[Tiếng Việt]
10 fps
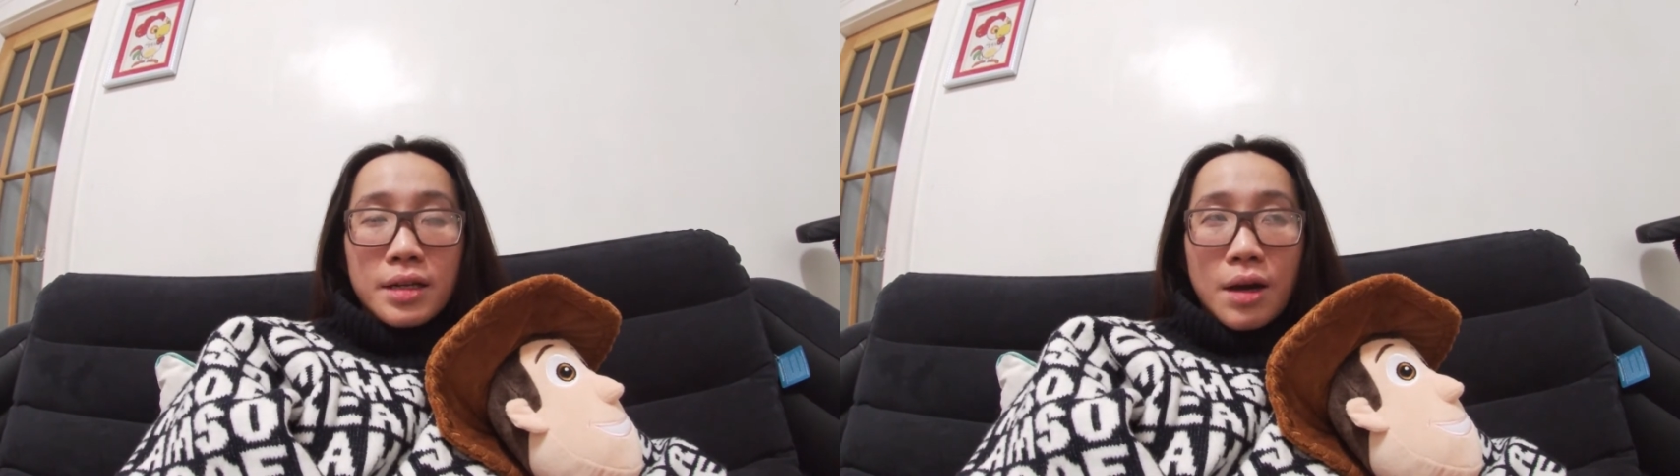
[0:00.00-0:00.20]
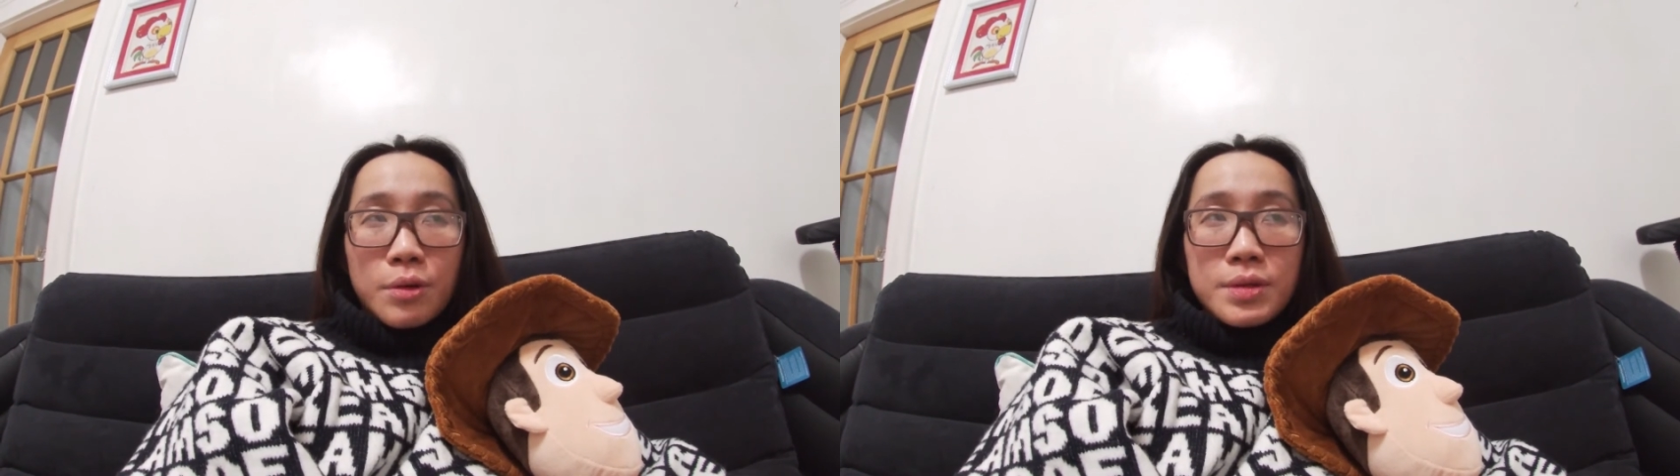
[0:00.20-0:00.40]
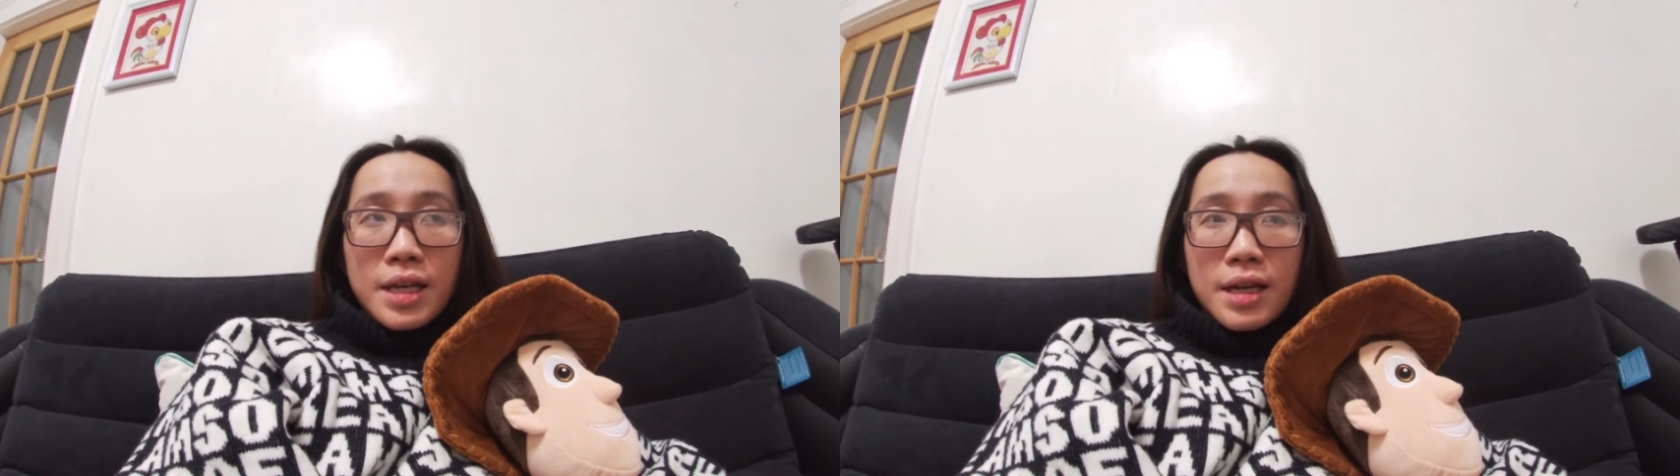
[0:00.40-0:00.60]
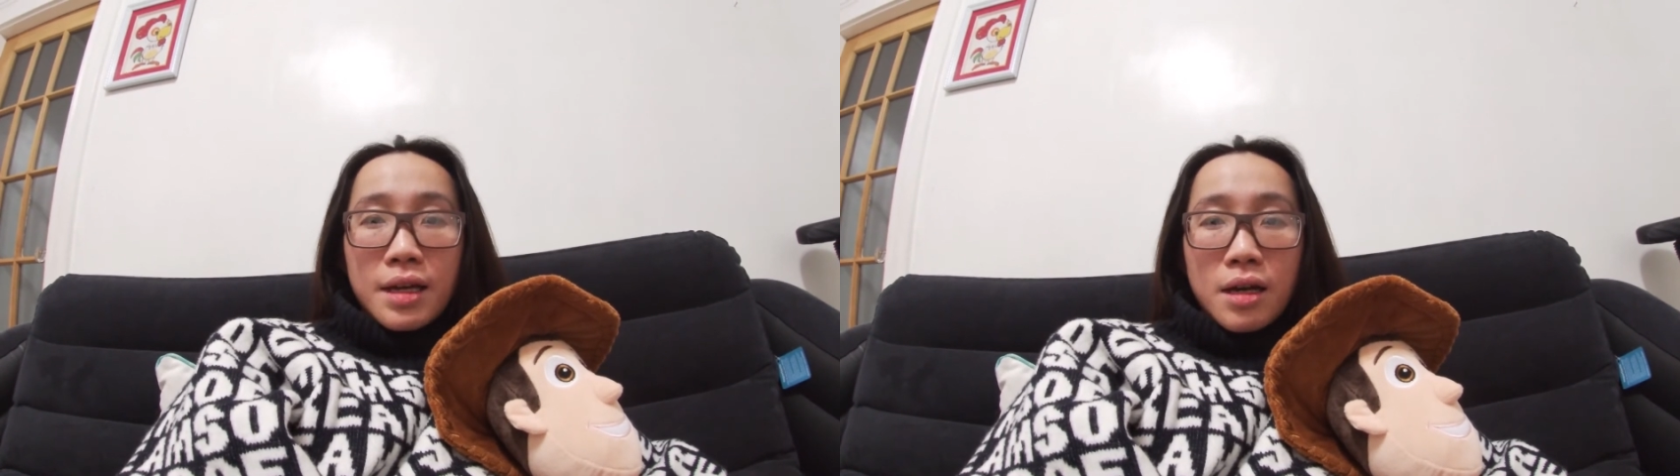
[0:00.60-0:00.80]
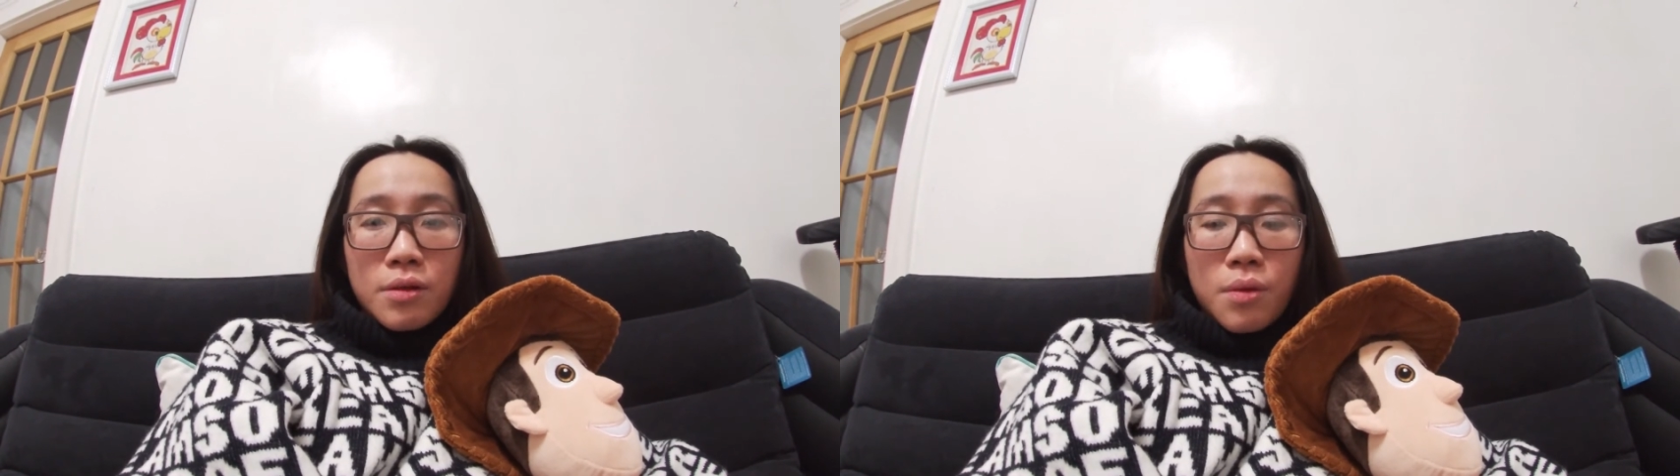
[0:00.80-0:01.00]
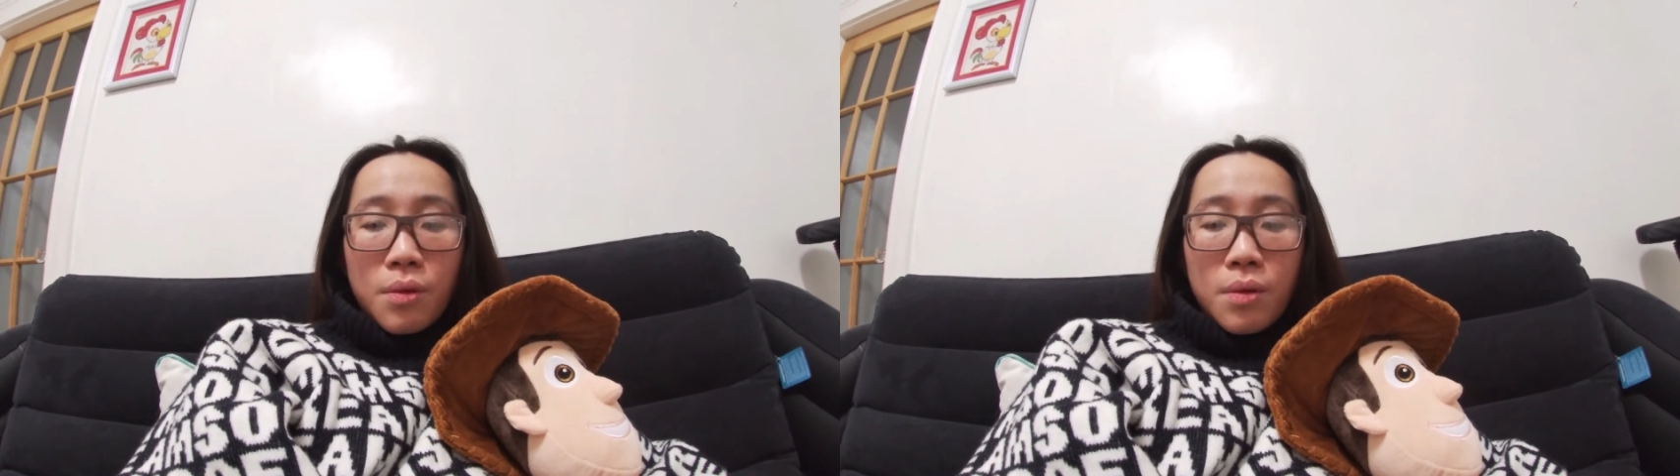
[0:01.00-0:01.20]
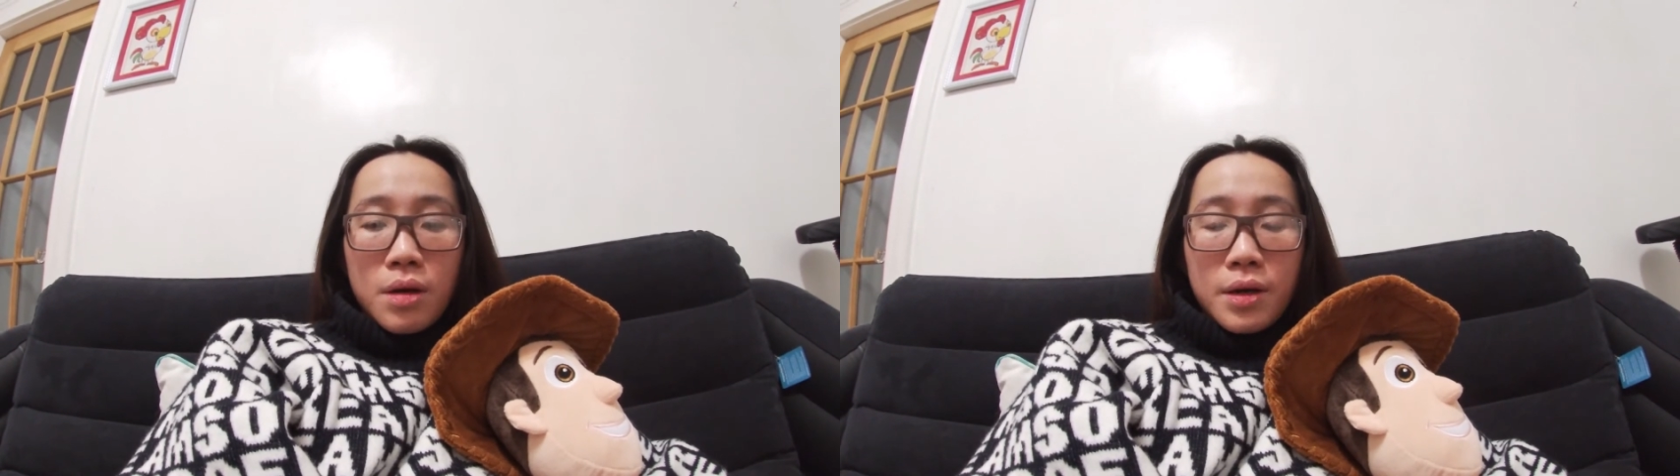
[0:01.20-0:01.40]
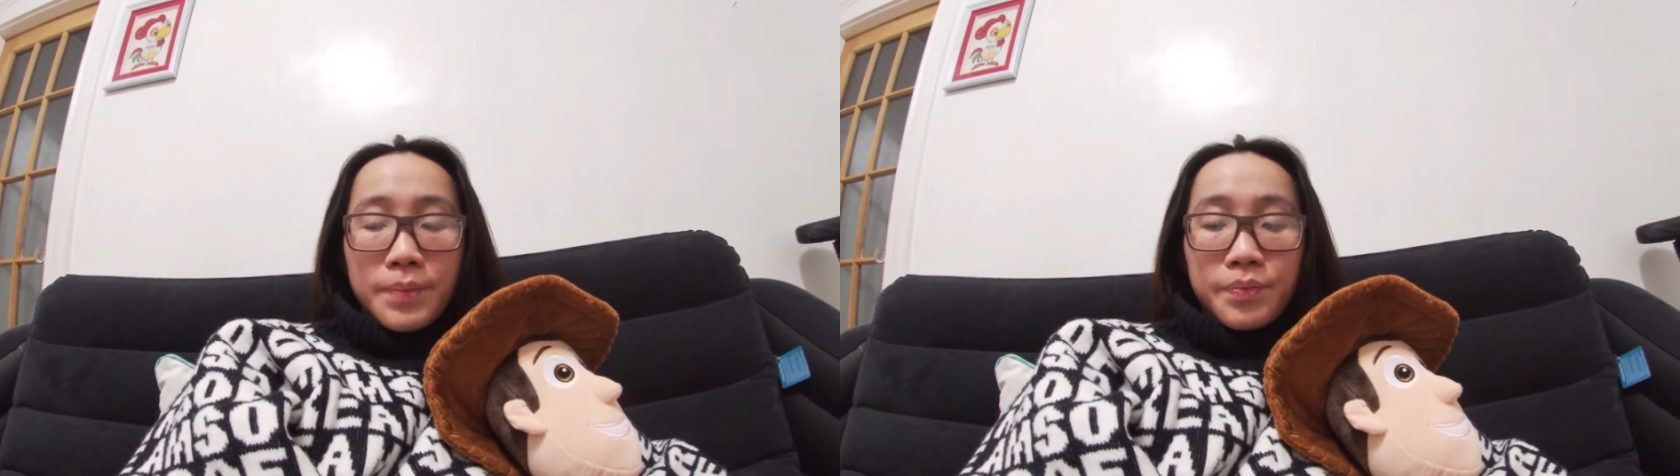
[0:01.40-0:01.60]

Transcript: đậu xe của